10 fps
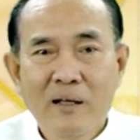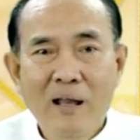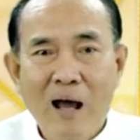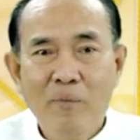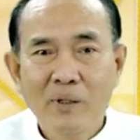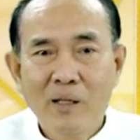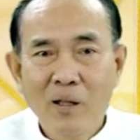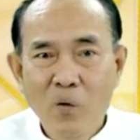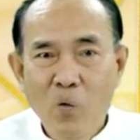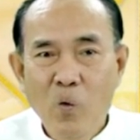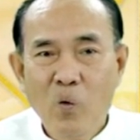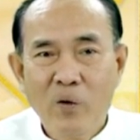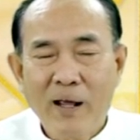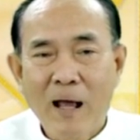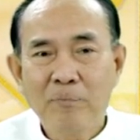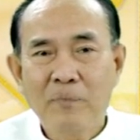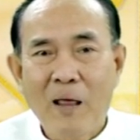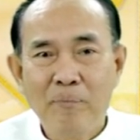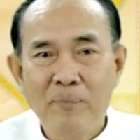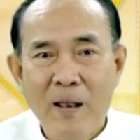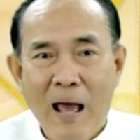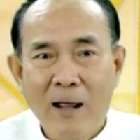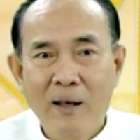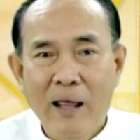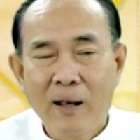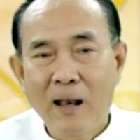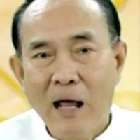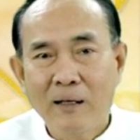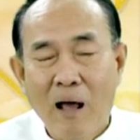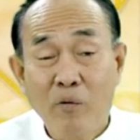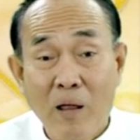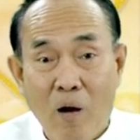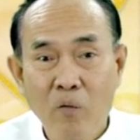ดาวมุตยูนะครับ ทับลักเล็งลักดาวเสา